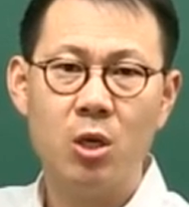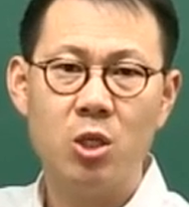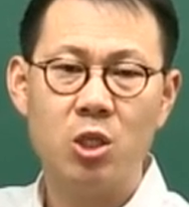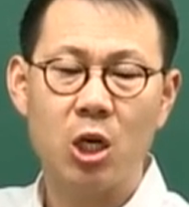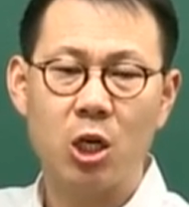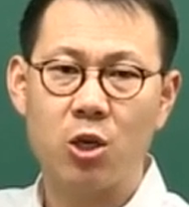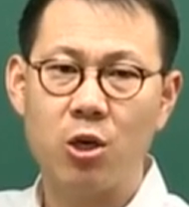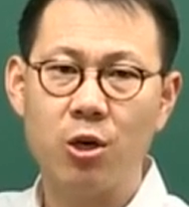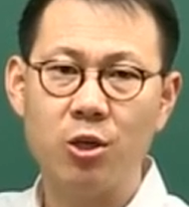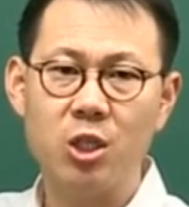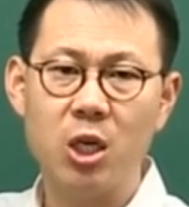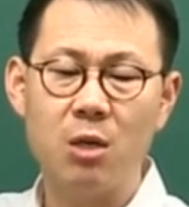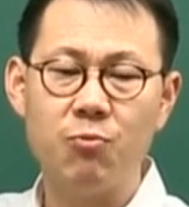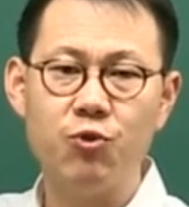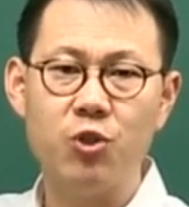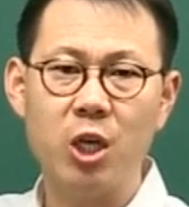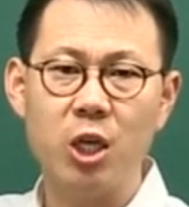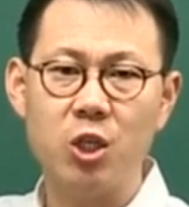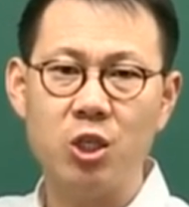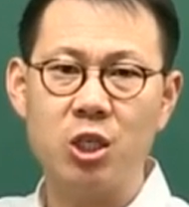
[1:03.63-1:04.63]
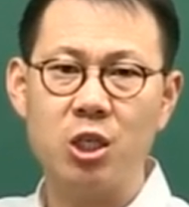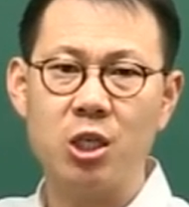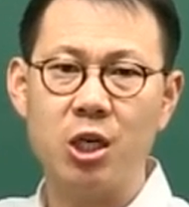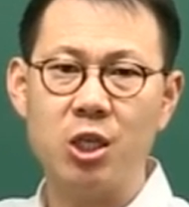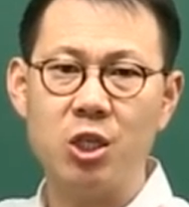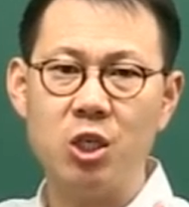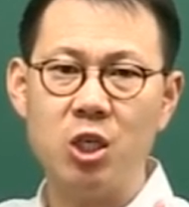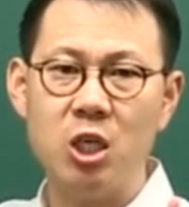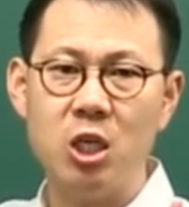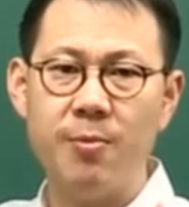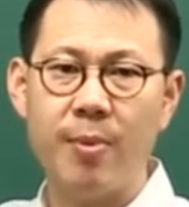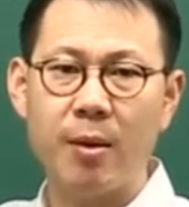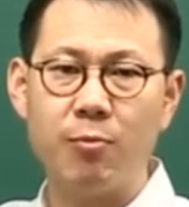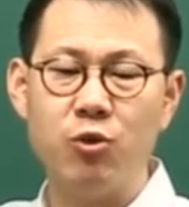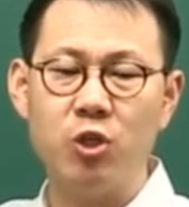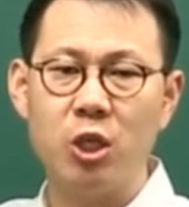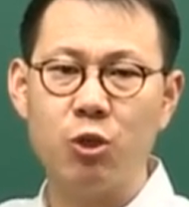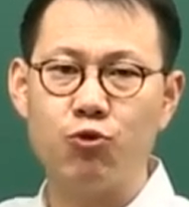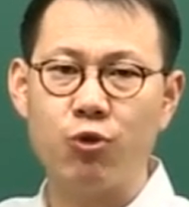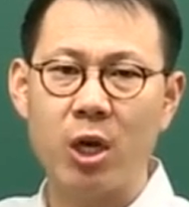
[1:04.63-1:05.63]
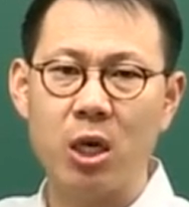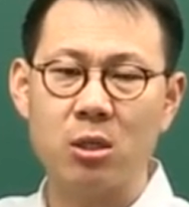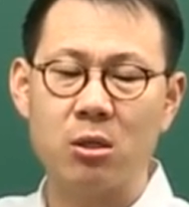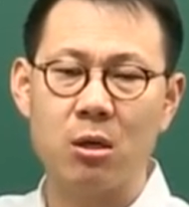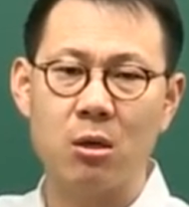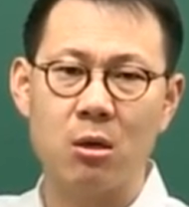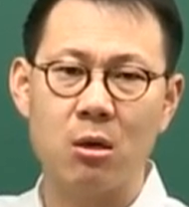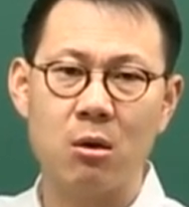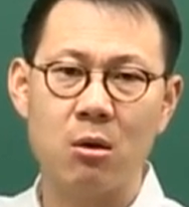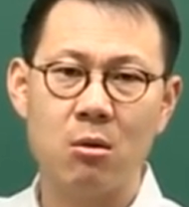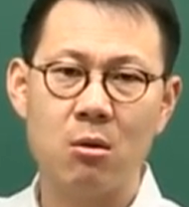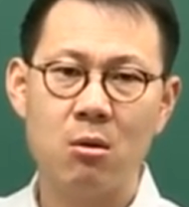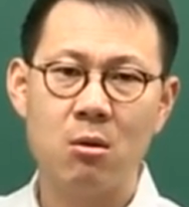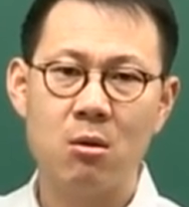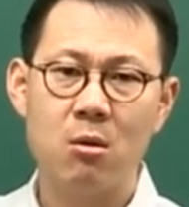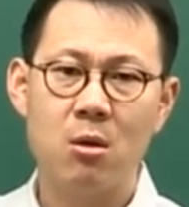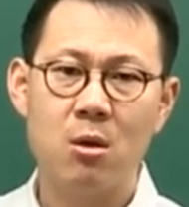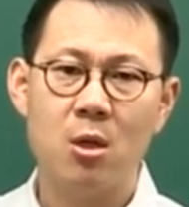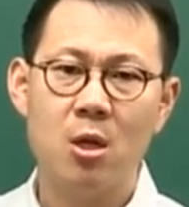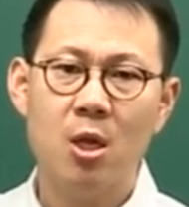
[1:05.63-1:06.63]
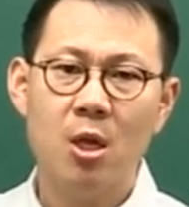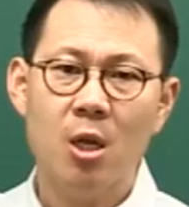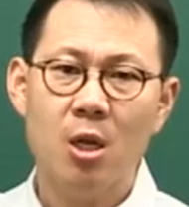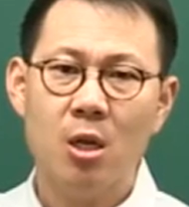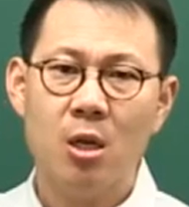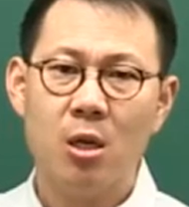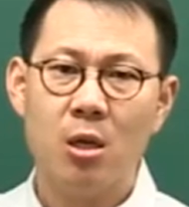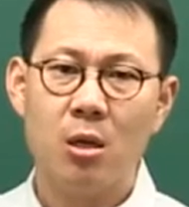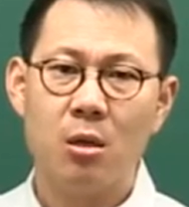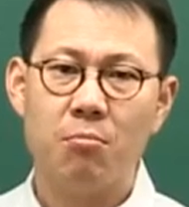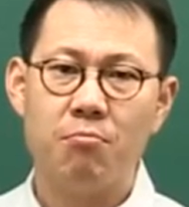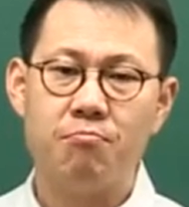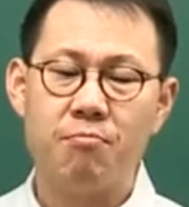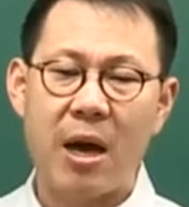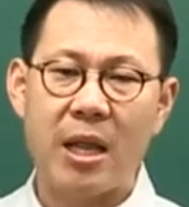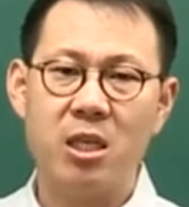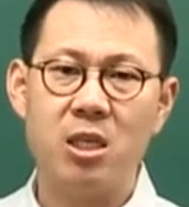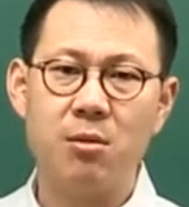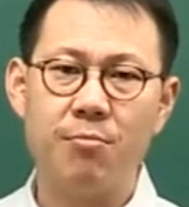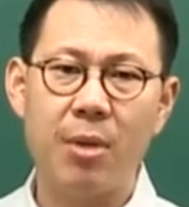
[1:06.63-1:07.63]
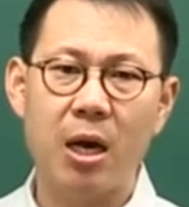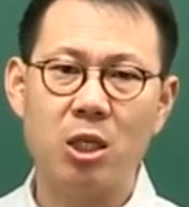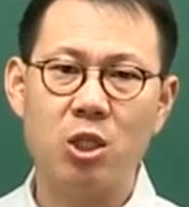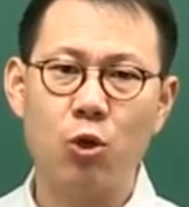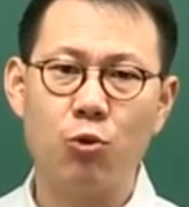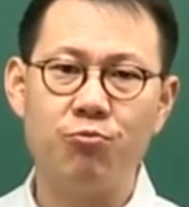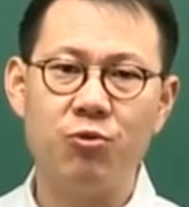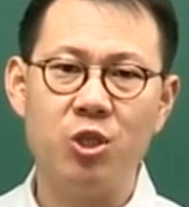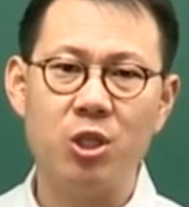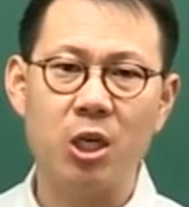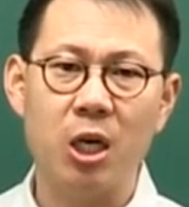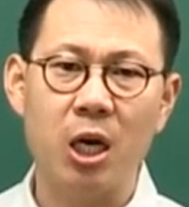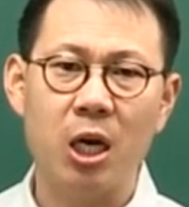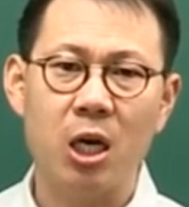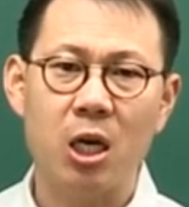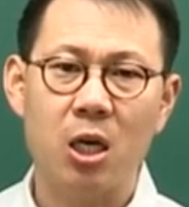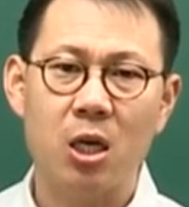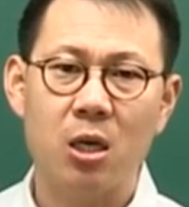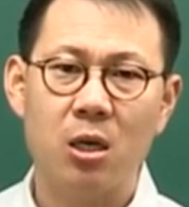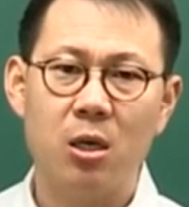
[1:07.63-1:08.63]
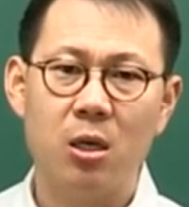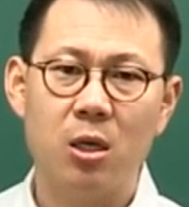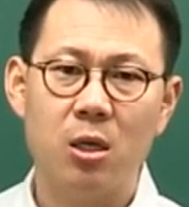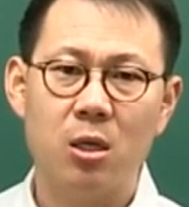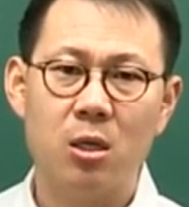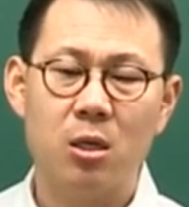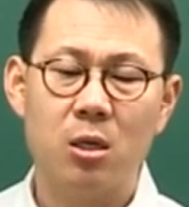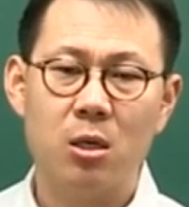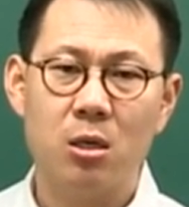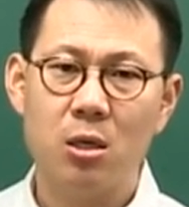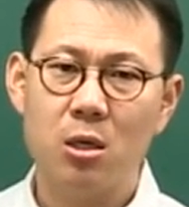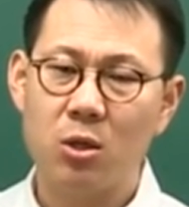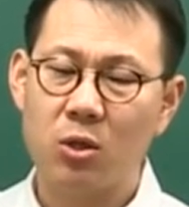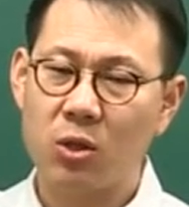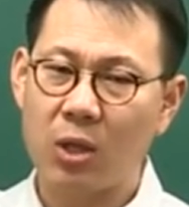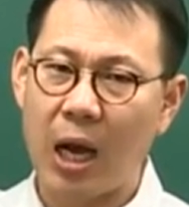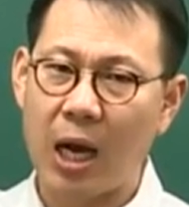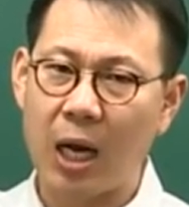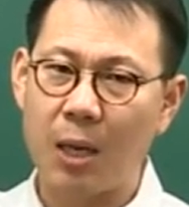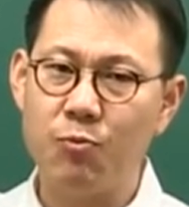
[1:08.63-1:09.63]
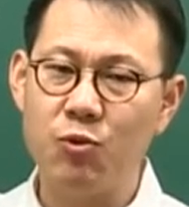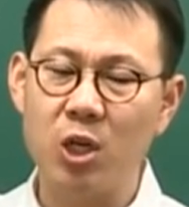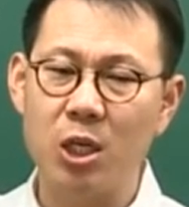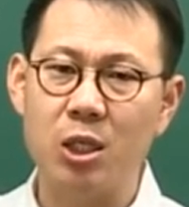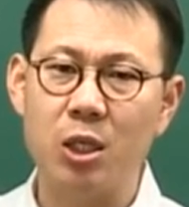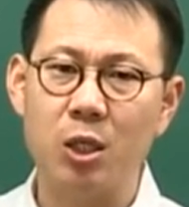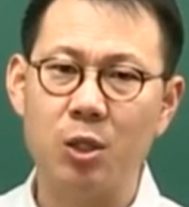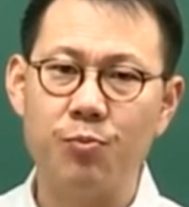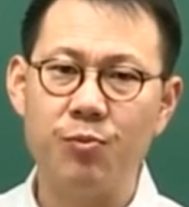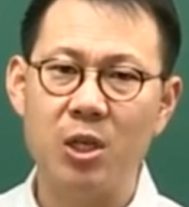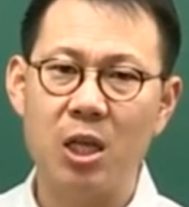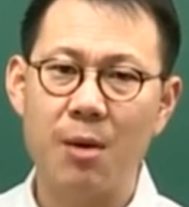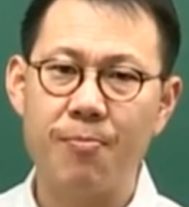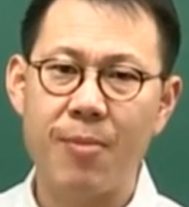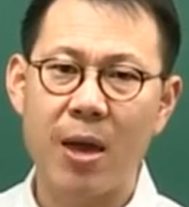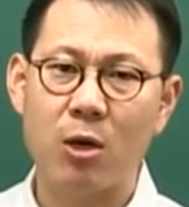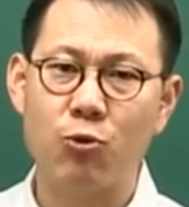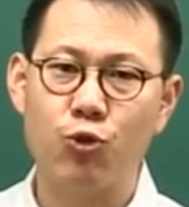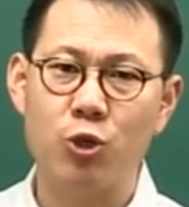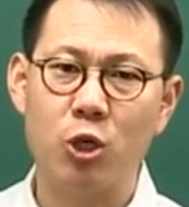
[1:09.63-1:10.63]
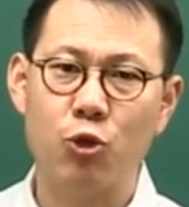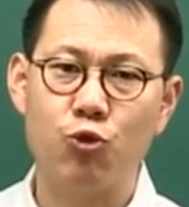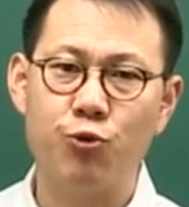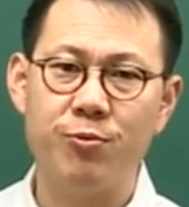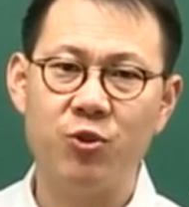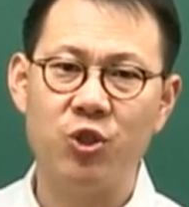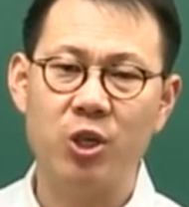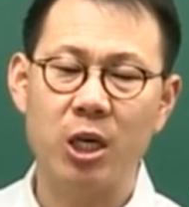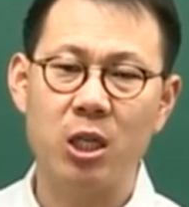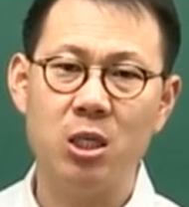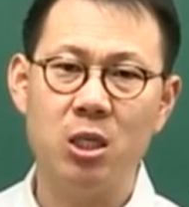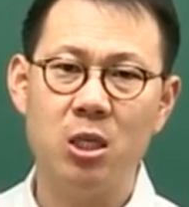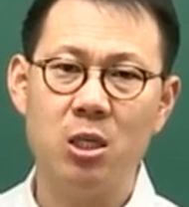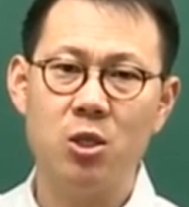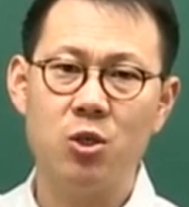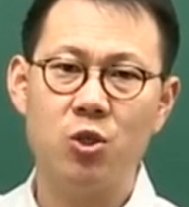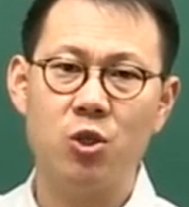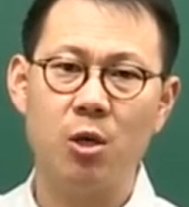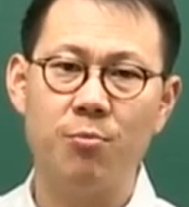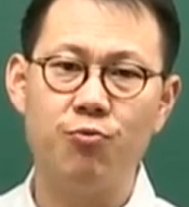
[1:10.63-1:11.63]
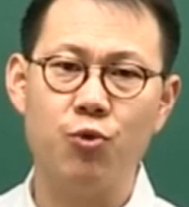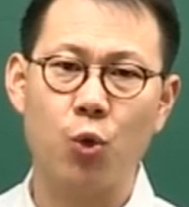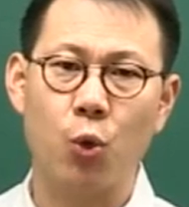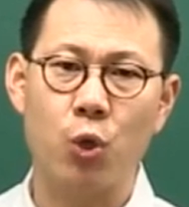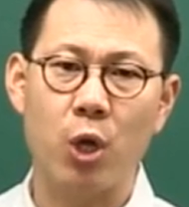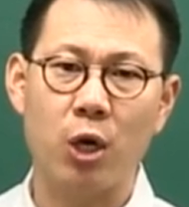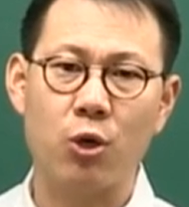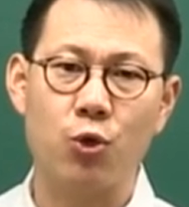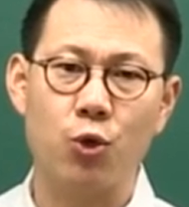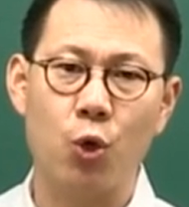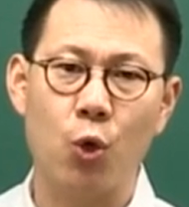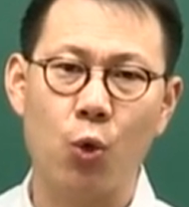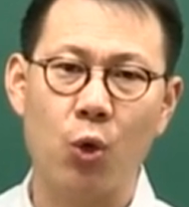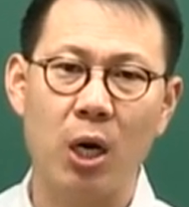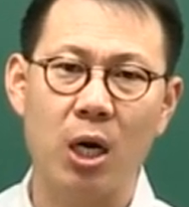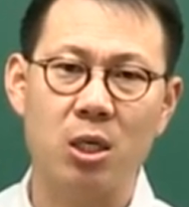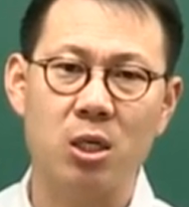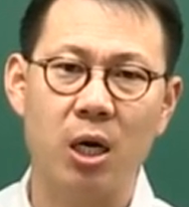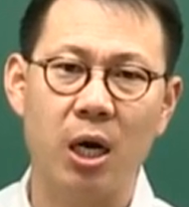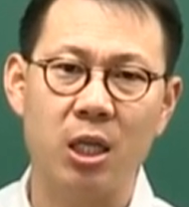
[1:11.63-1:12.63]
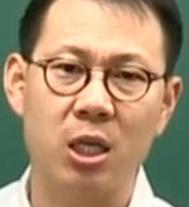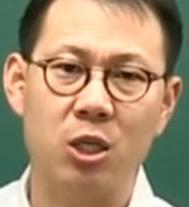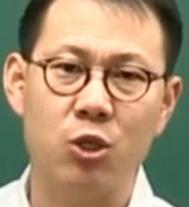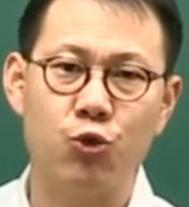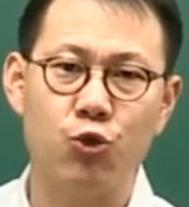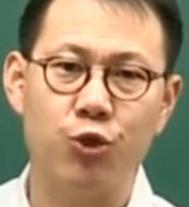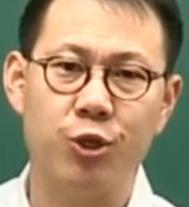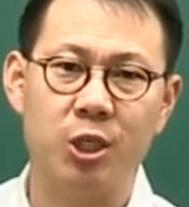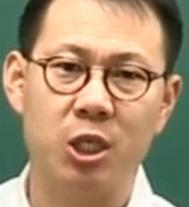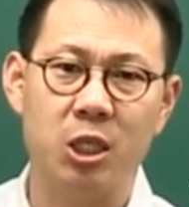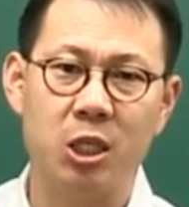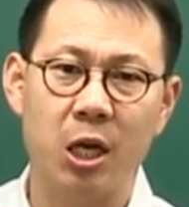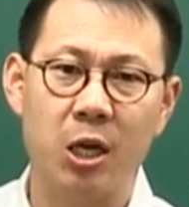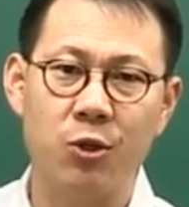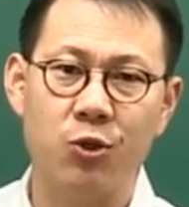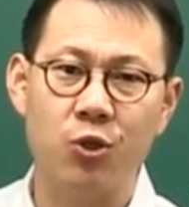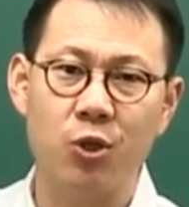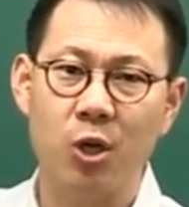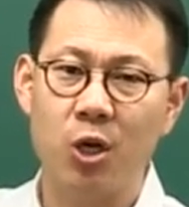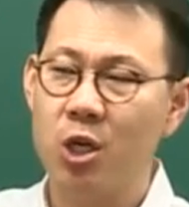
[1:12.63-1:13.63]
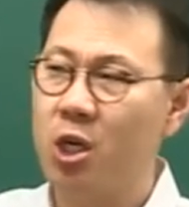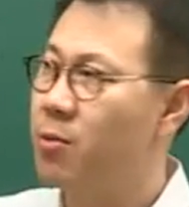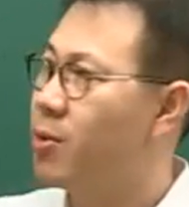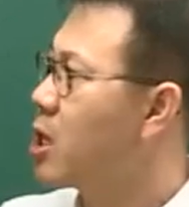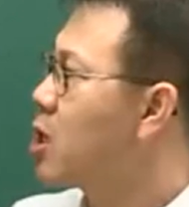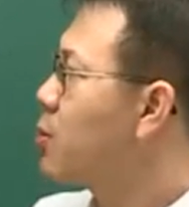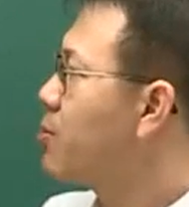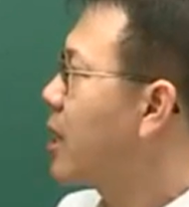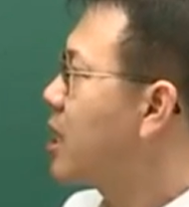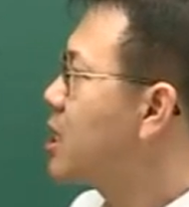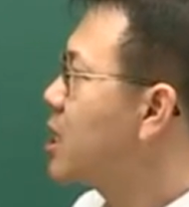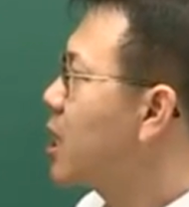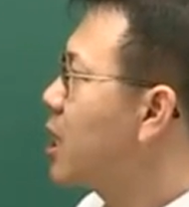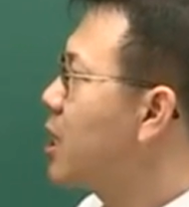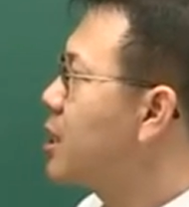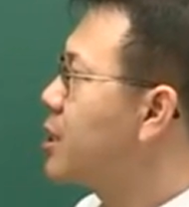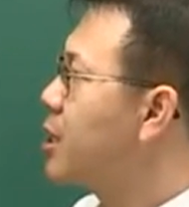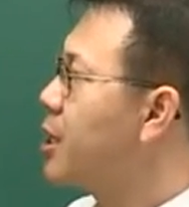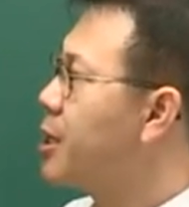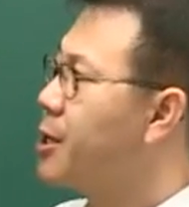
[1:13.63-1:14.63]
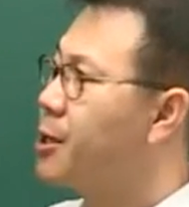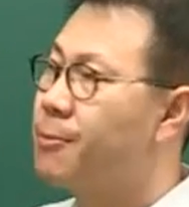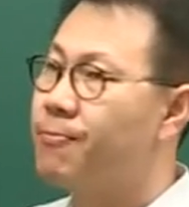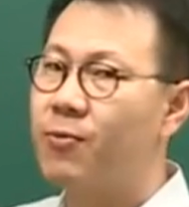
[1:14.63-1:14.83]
자, 경찰 문제 지금까지 200문제 중에서 만점 방지용 문제 딱 한 문제 있었습니다. 199문제는 전부 고등학교 교과서 안에서 출제되었죠. 이번에도 마찬가지예요.